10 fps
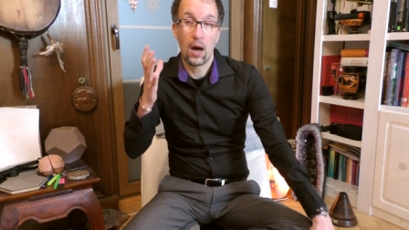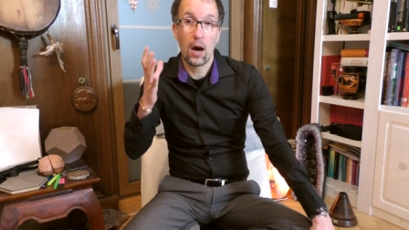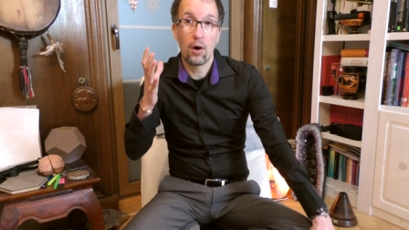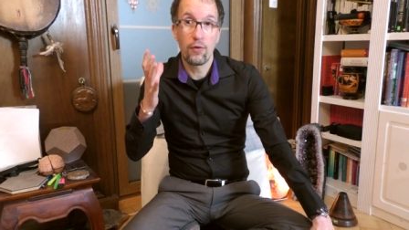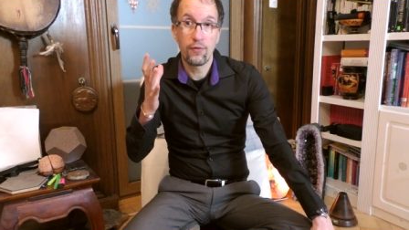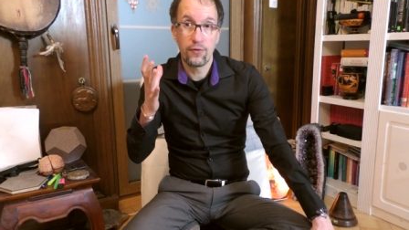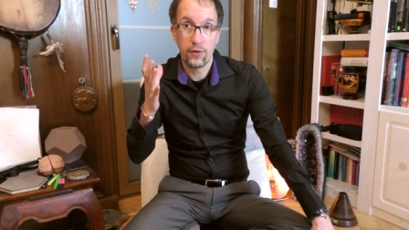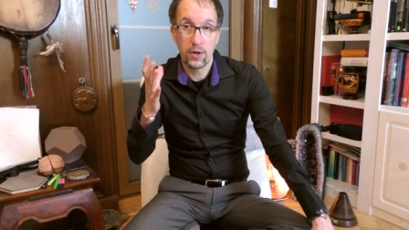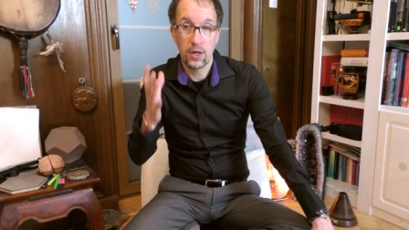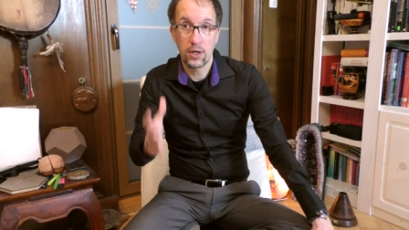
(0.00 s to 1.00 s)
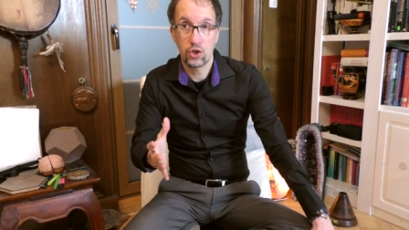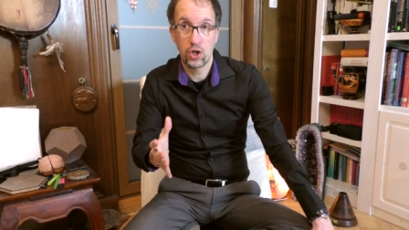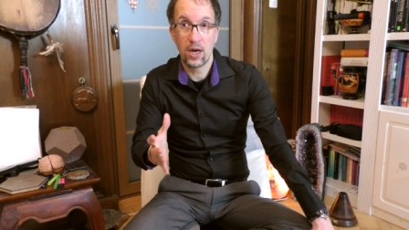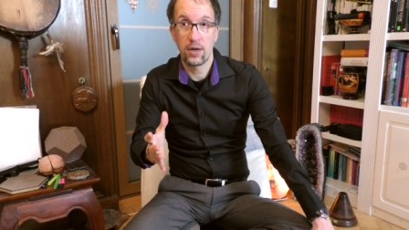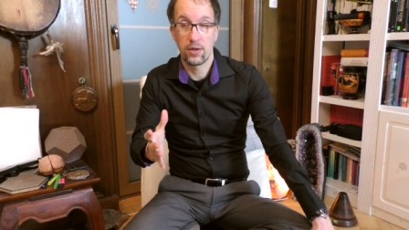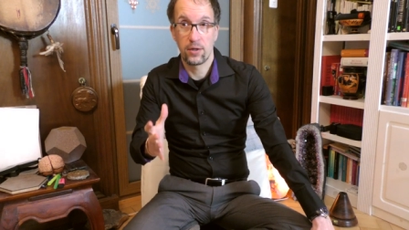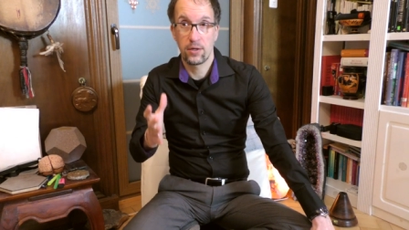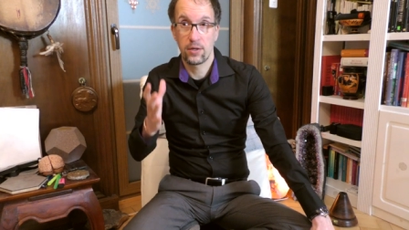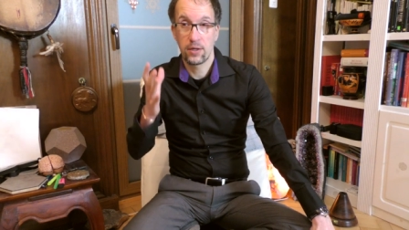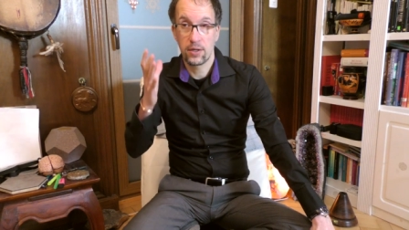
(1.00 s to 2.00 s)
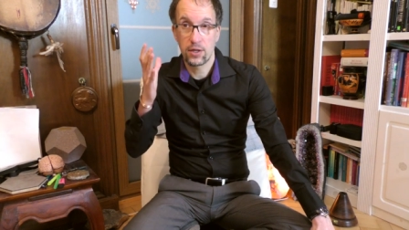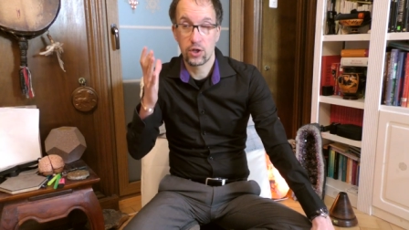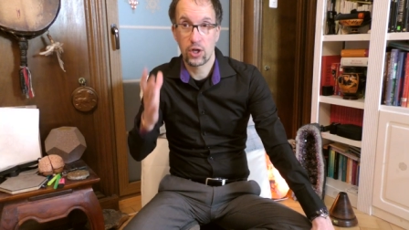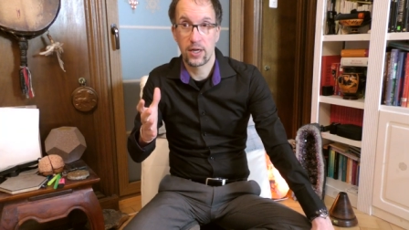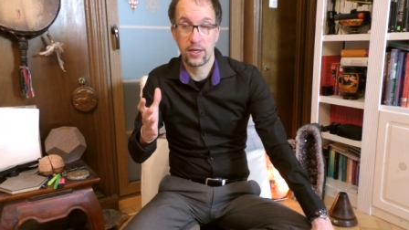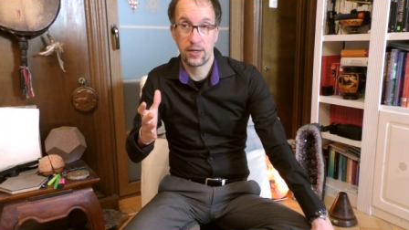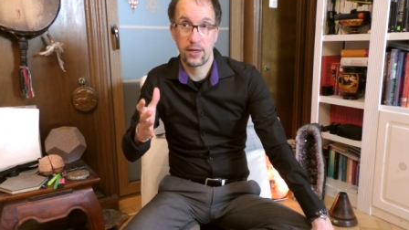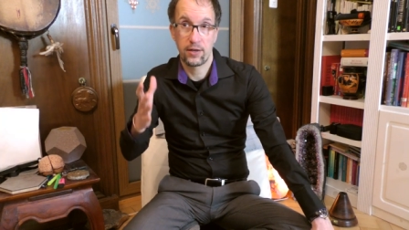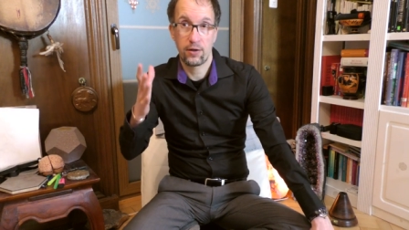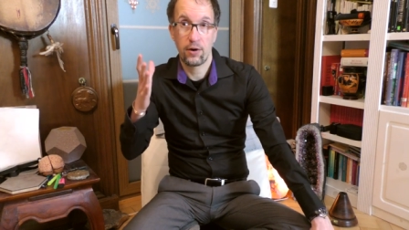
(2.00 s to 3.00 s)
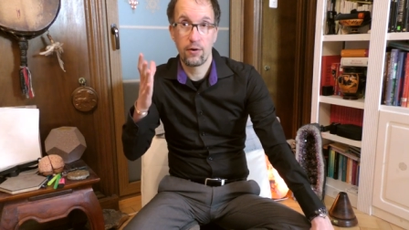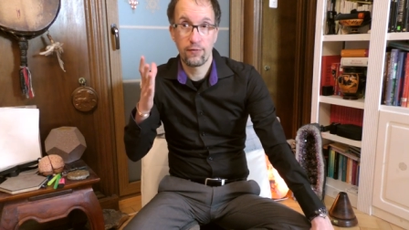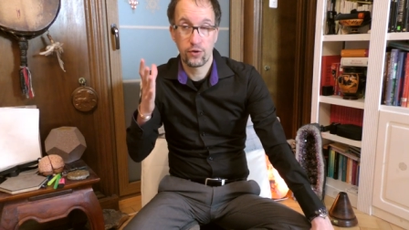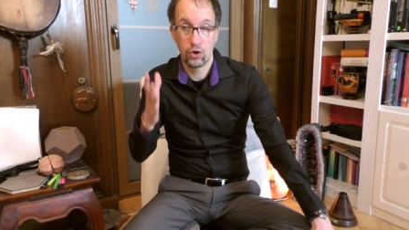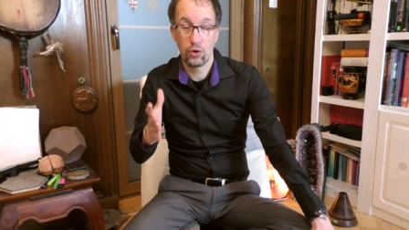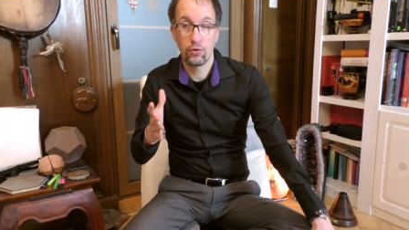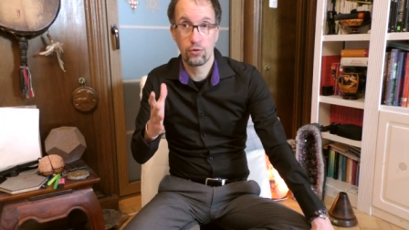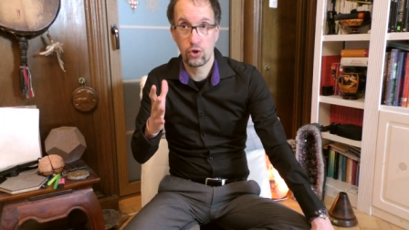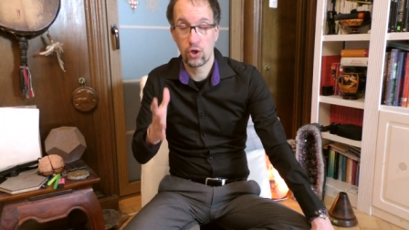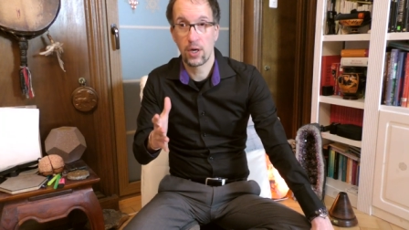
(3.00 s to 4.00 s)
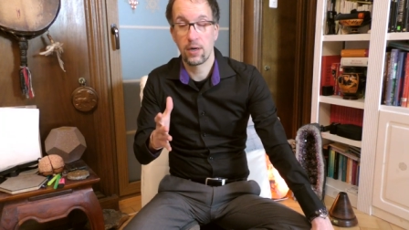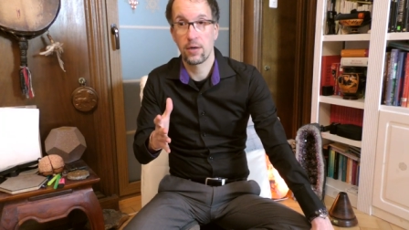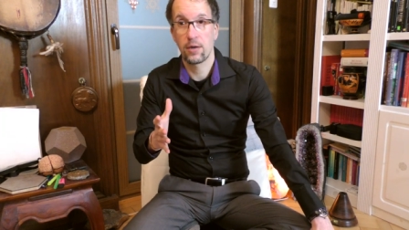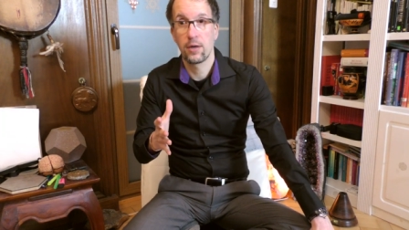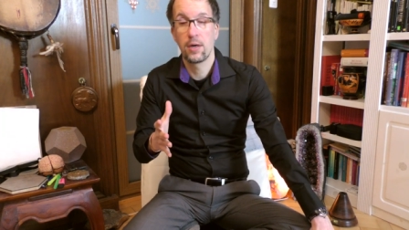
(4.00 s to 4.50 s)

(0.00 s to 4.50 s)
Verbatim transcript: auf starre geschaltet hat auf Schock und Starre.